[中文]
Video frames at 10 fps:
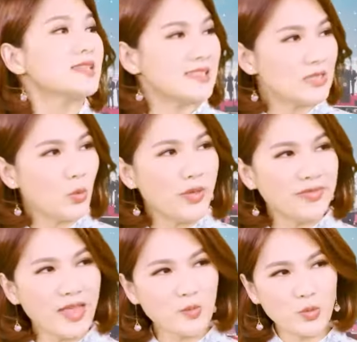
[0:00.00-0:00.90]
新闻
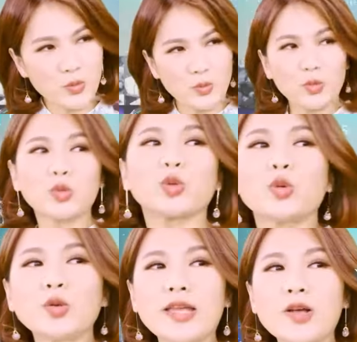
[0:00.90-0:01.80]
内幕、
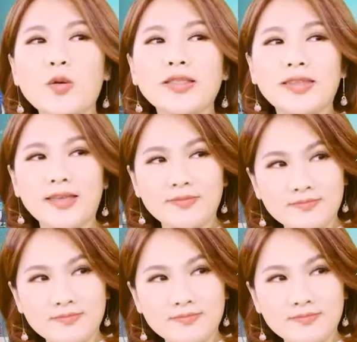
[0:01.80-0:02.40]
独特观点，